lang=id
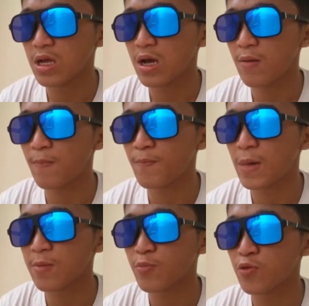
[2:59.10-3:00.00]
hingga
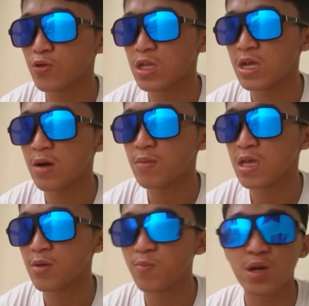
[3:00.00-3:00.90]
43
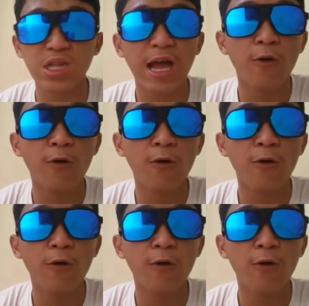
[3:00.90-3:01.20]
miliar per